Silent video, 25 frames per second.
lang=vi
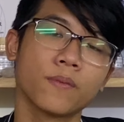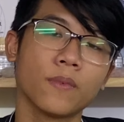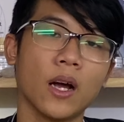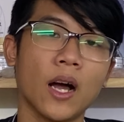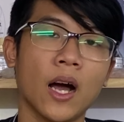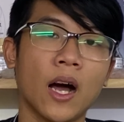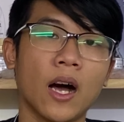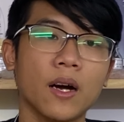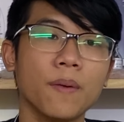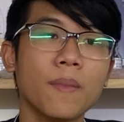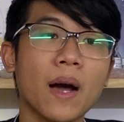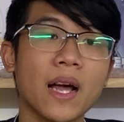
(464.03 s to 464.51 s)

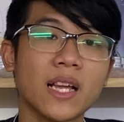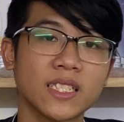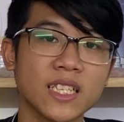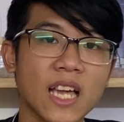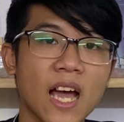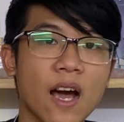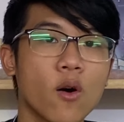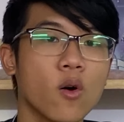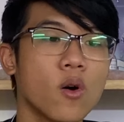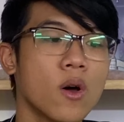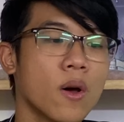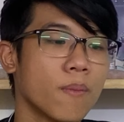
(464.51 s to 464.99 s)
ở bài
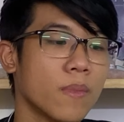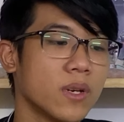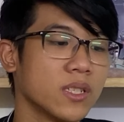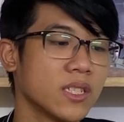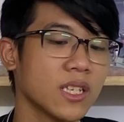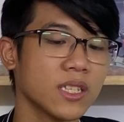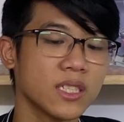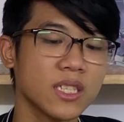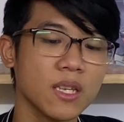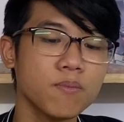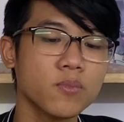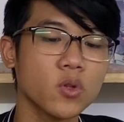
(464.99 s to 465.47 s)
sau mình
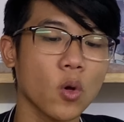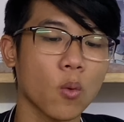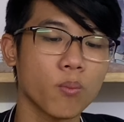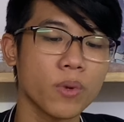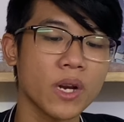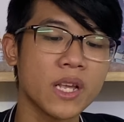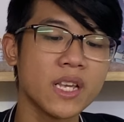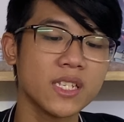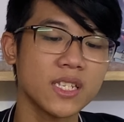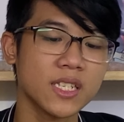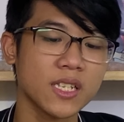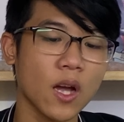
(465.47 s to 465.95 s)
sẽ tiếp tục
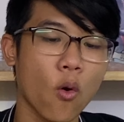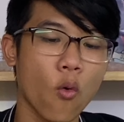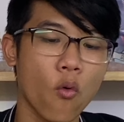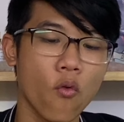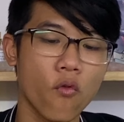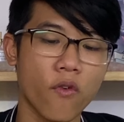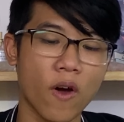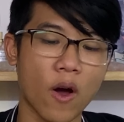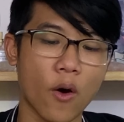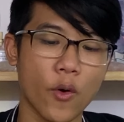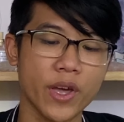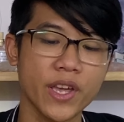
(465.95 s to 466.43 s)
đi sâu
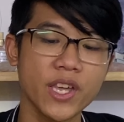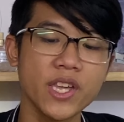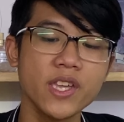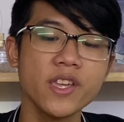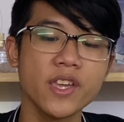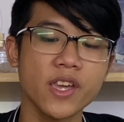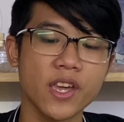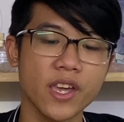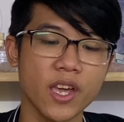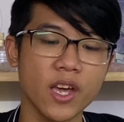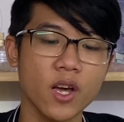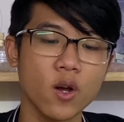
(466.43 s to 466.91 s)
vào ý
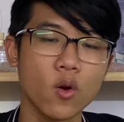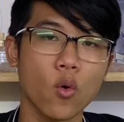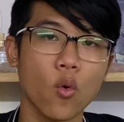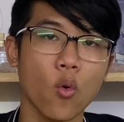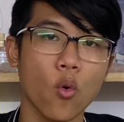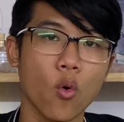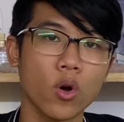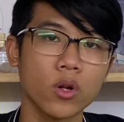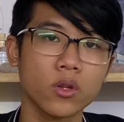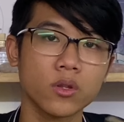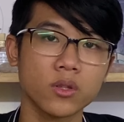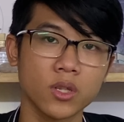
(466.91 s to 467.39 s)
nghĩa
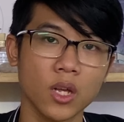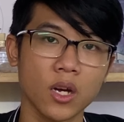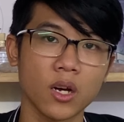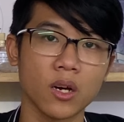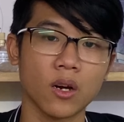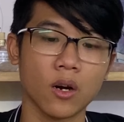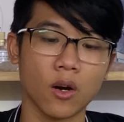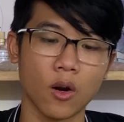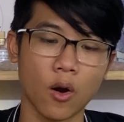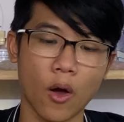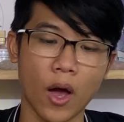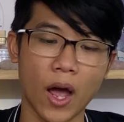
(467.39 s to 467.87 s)
của
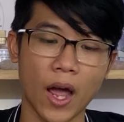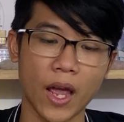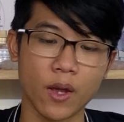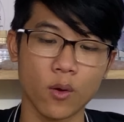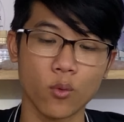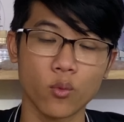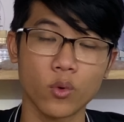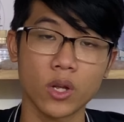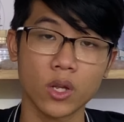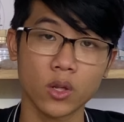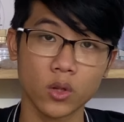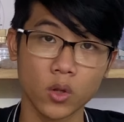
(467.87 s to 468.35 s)
từng loại
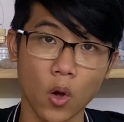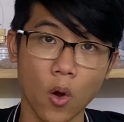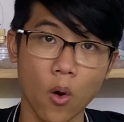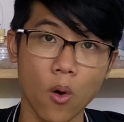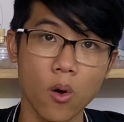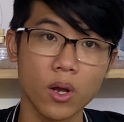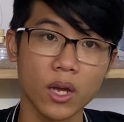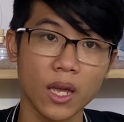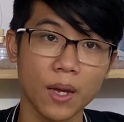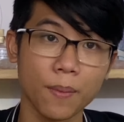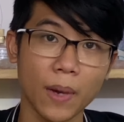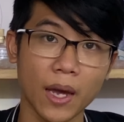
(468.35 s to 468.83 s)
nguyên
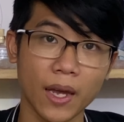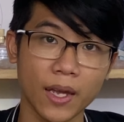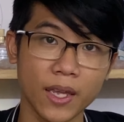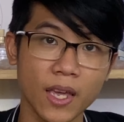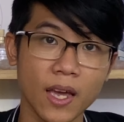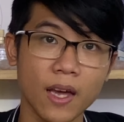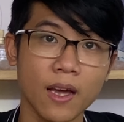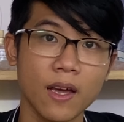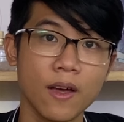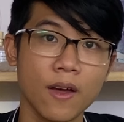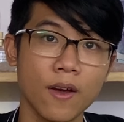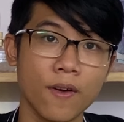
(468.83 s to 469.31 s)
tố các bạn
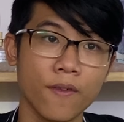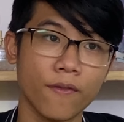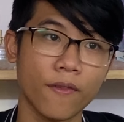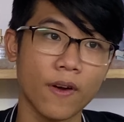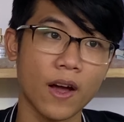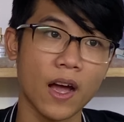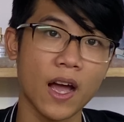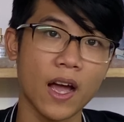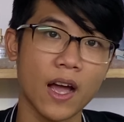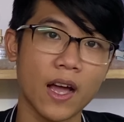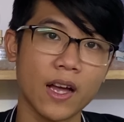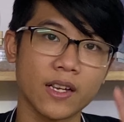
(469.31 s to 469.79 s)
nha.
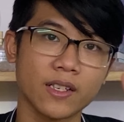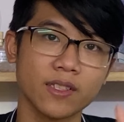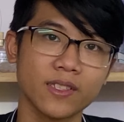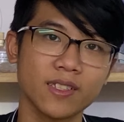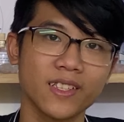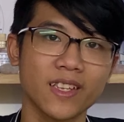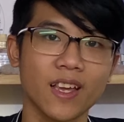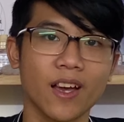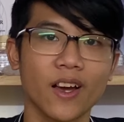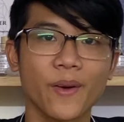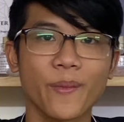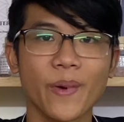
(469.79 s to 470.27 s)
Và
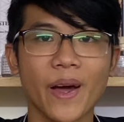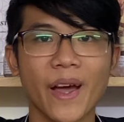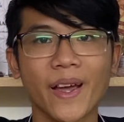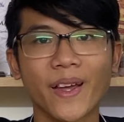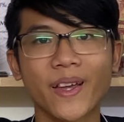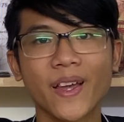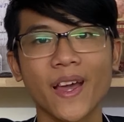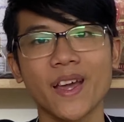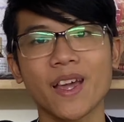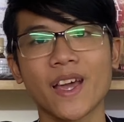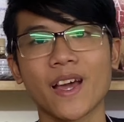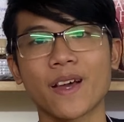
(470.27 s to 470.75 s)
xin chào các
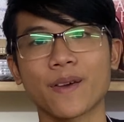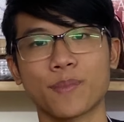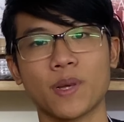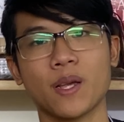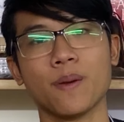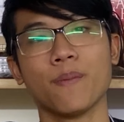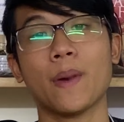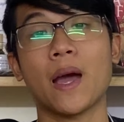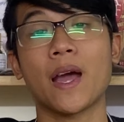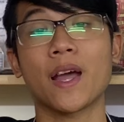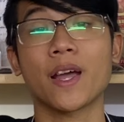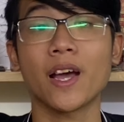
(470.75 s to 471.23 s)
bạn, hẹn gặp
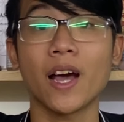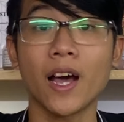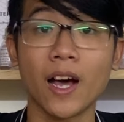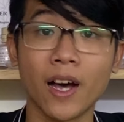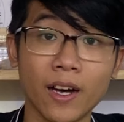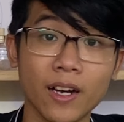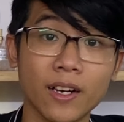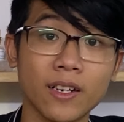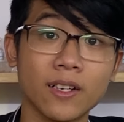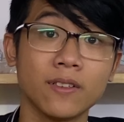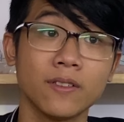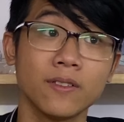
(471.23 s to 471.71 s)
các bạn
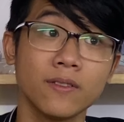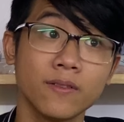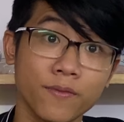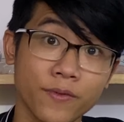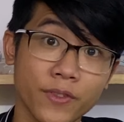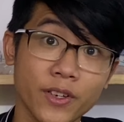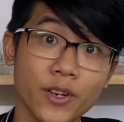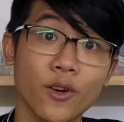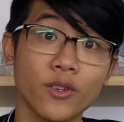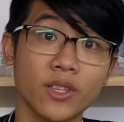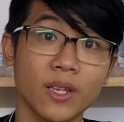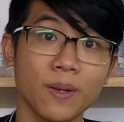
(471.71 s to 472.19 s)
ở
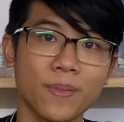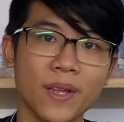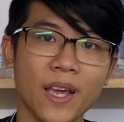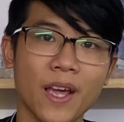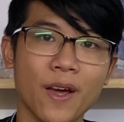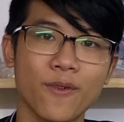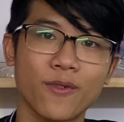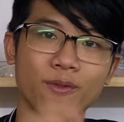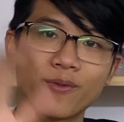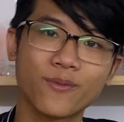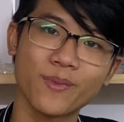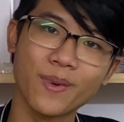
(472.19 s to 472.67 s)
video tiếp
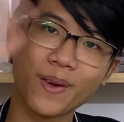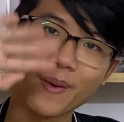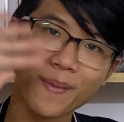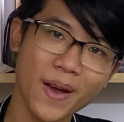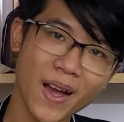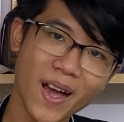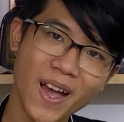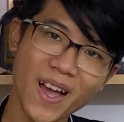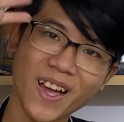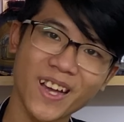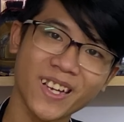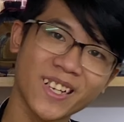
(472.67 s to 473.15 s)
theo. Bye
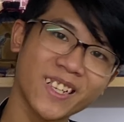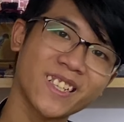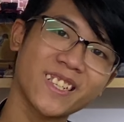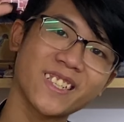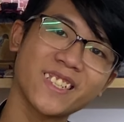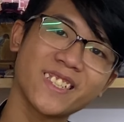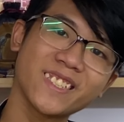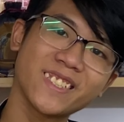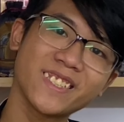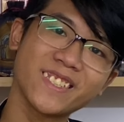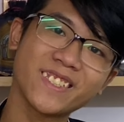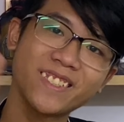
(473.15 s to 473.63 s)

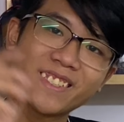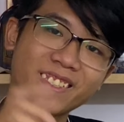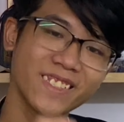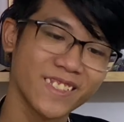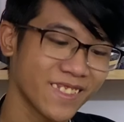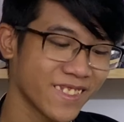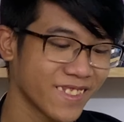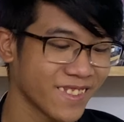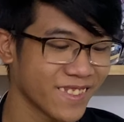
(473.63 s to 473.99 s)
bye.